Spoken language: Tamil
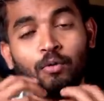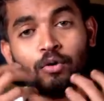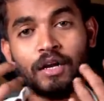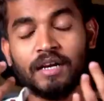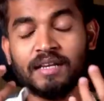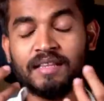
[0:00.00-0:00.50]

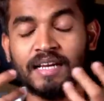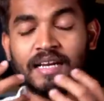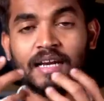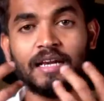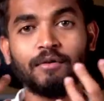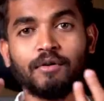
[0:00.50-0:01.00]
உடல் ரீதியாக
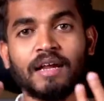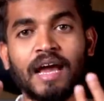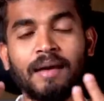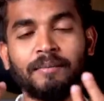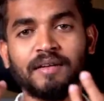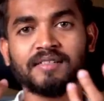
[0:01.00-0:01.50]
நல்ல ஒரு
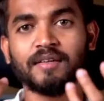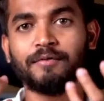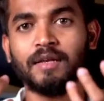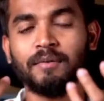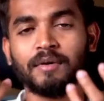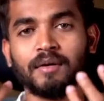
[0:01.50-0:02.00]
ஹாப்பினஸை
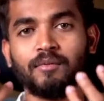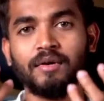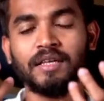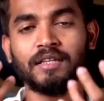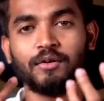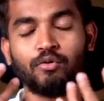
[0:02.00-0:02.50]
ஃபீல் பண்ண
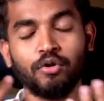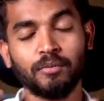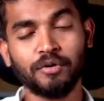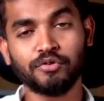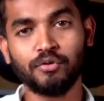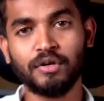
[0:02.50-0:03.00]
முடியுது
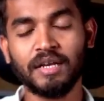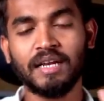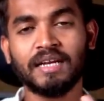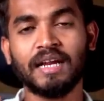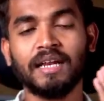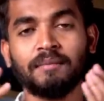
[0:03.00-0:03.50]
குடும்ப
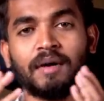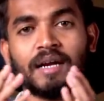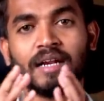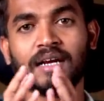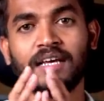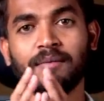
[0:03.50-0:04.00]
சூழ்நிலையில் நல்ல
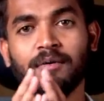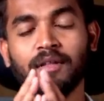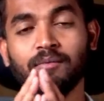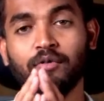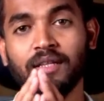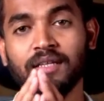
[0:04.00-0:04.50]
மாற்றங்களை
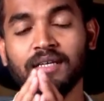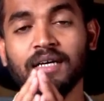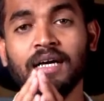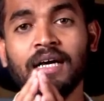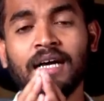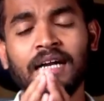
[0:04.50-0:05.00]
ஏற்படுத்த முடியுது
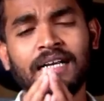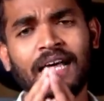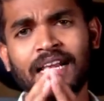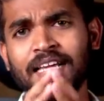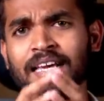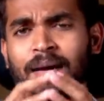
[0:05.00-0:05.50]

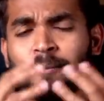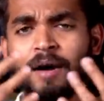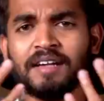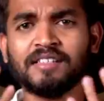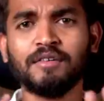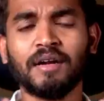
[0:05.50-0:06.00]
நிறைய
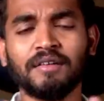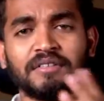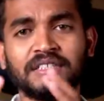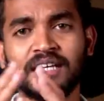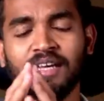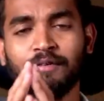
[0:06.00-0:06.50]
பாசிட்டிவான
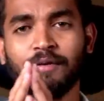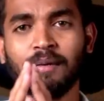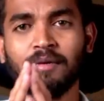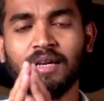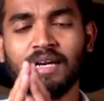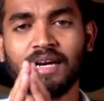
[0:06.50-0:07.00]
விஷயங்கள் எங்கள்
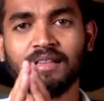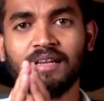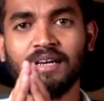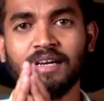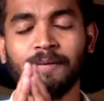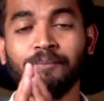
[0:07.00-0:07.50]
ஃபேமிலியில்
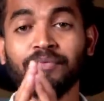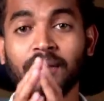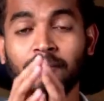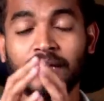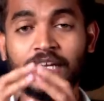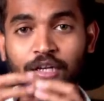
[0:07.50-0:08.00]
நடந்திருக்கு
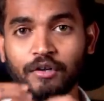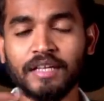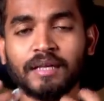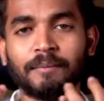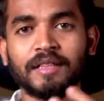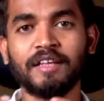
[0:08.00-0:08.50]
இன்னும்
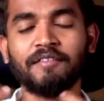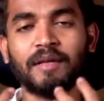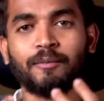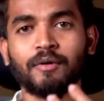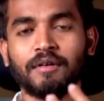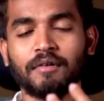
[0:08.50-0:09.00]
இதை பற்றி
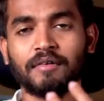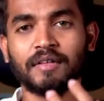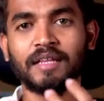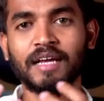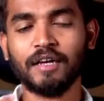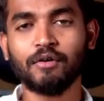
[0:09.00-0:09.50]
விழிப்புணர்வை
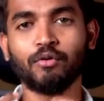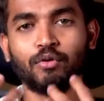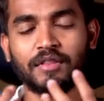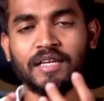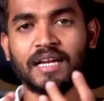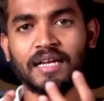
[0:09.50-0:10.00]
வந்து எங்களுக்கு
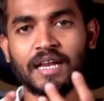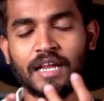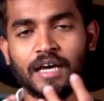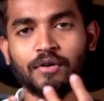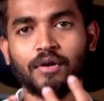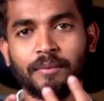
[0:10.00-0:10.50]
கொடுத்தீங்கன்னா
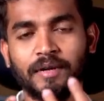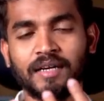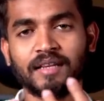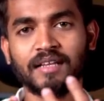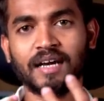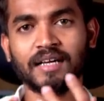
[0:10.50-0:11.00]
நல்லாயிருக்கும்
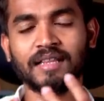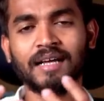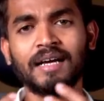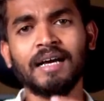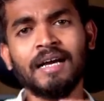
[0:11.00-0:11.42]
அப்படின்றதுக்காக தான்